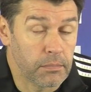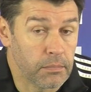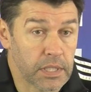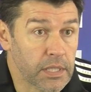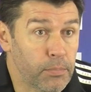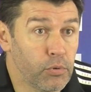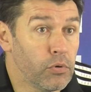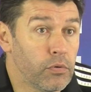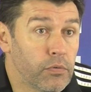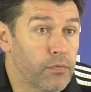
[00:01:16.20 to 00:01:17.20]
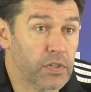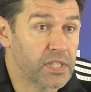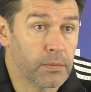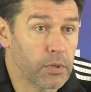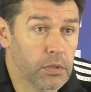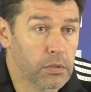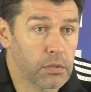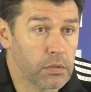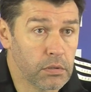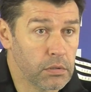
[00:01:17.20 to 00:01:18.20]
mais ça peut forcément
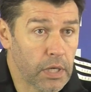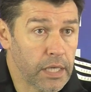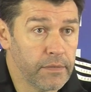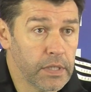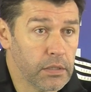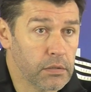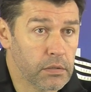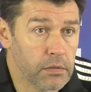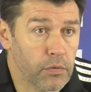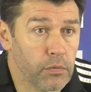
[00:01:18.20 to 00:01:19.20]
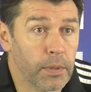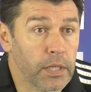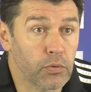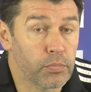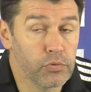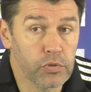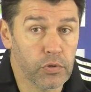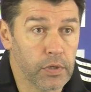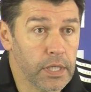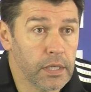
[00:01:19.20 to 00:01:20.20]
arriver. Hein. Il ne faut pas non plus
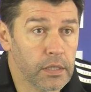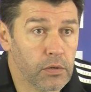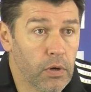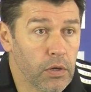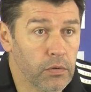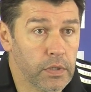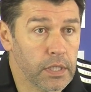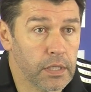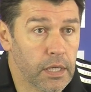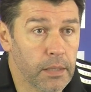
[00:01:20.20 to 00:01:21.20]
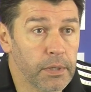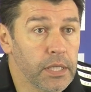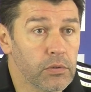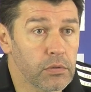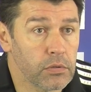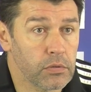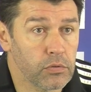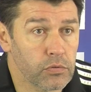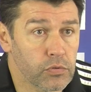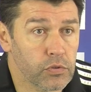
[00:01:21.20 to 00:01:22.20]
leurrer et croire qu'on est à l'abri de,
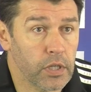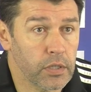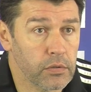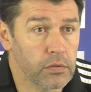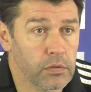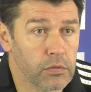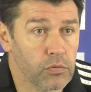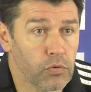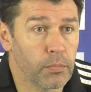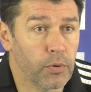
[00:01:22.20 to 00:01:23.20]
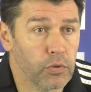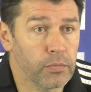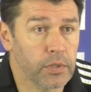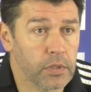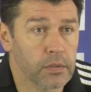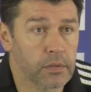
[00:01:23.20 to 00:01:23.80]
ce genre de, comportement.